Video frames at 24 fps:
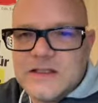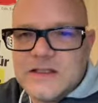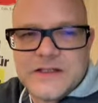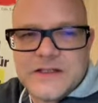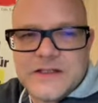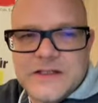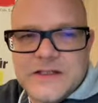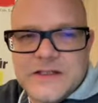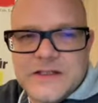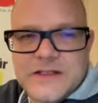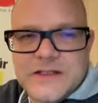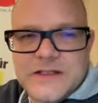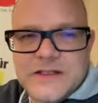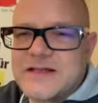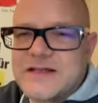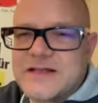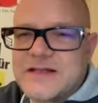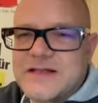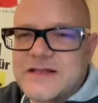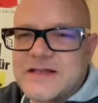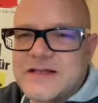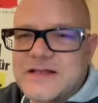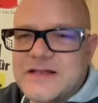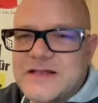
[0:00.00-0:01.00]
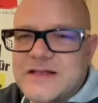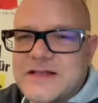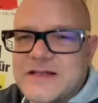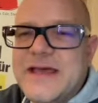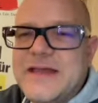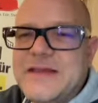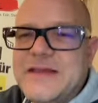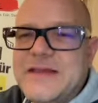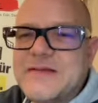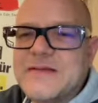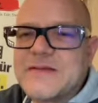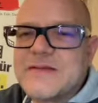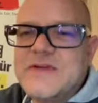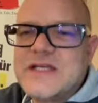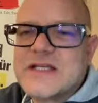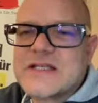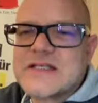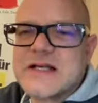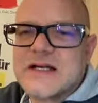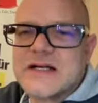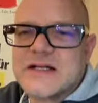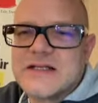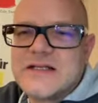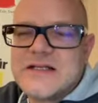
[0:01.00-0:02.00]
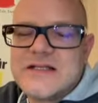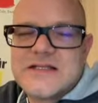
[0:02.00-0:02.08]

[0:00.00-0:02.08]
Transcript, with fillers: Dann starten wir gleich rein. Wie gesagt,